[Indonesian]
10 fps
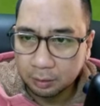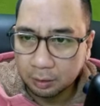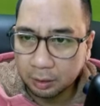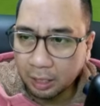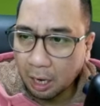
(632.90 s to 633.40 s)

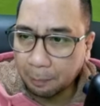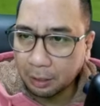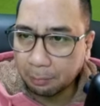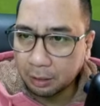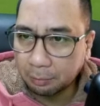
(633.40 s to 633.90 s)
kita nggak
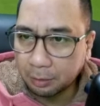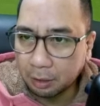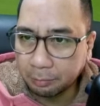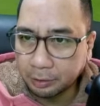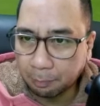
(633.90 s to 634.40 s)
pernah
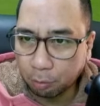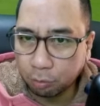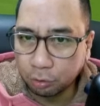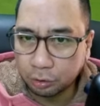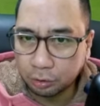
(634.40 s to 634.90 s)
benar-benar bisa
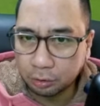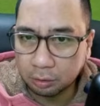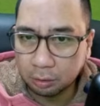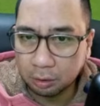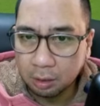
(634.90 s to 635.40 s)
produce
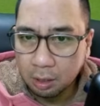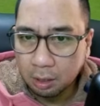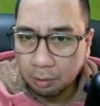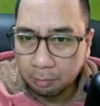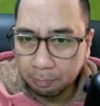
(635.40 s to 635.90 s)

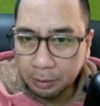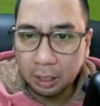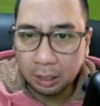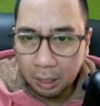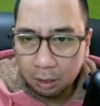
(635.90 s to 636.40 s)

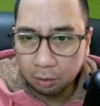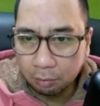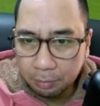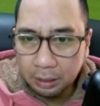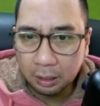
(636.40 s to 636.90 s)
penyerang loh
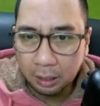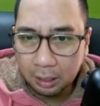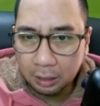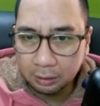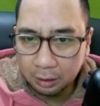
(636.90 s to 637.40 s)

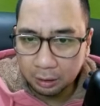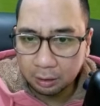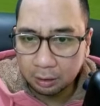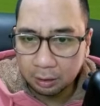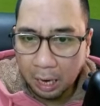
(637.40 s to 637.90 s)
beneran asli
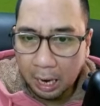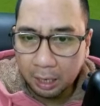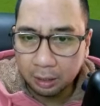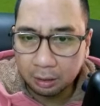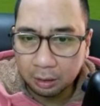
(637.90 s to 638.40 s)
nggak
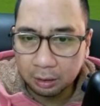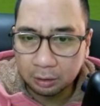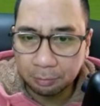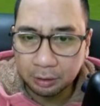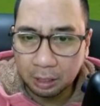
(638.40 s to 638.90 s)
ada kita
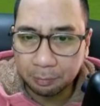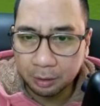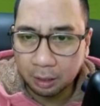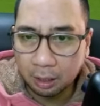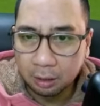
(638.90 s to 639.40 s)
sama sekali
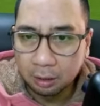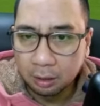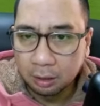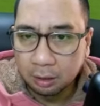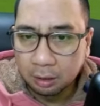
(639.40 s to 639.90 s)
penyerang
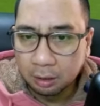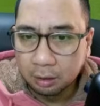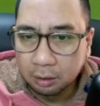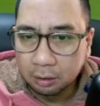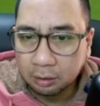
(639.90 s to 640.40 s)

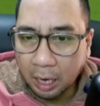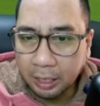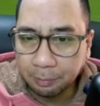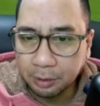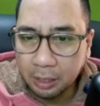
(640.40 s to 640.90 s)

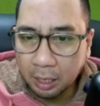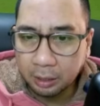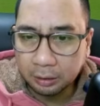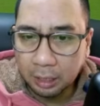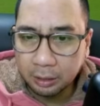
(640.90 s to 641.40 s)
sayap sih jangan
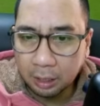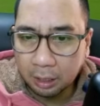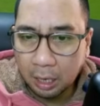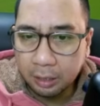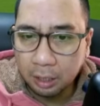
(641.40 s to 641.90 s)
ditanya
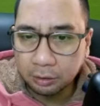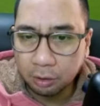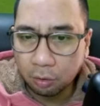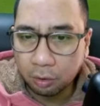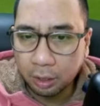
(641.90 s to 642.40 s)
gelandang
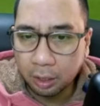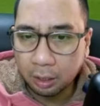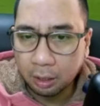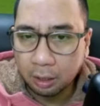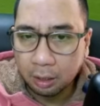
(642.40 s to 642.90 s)
sih oke okay.
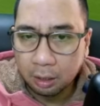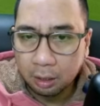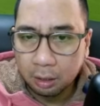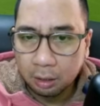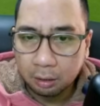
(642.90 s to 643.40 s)

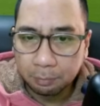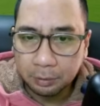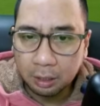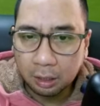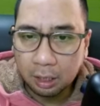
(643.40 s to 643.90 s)

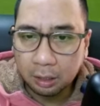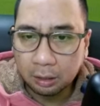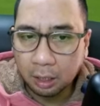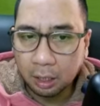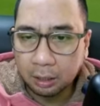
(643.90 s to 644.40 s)
penyerang
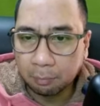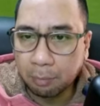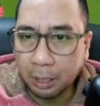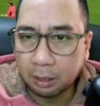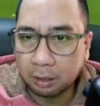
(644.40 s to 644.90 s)
kita nggak ada
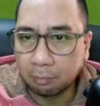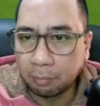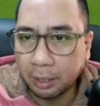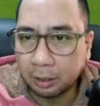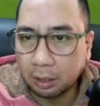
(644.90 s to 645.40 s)
back
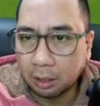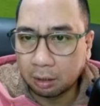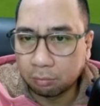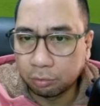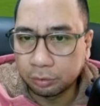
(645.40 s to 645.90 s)
back
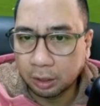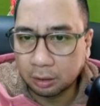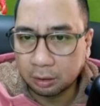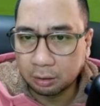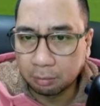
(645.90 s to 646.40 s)
kita buset
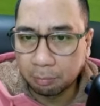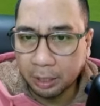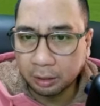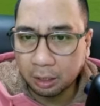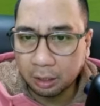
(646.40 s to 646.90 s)
back
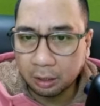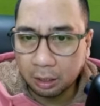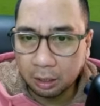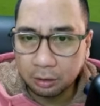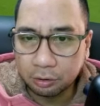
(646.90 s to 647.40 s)
kita
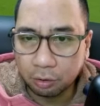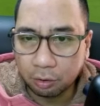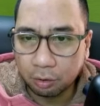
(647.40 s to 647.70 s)
keren-keren cok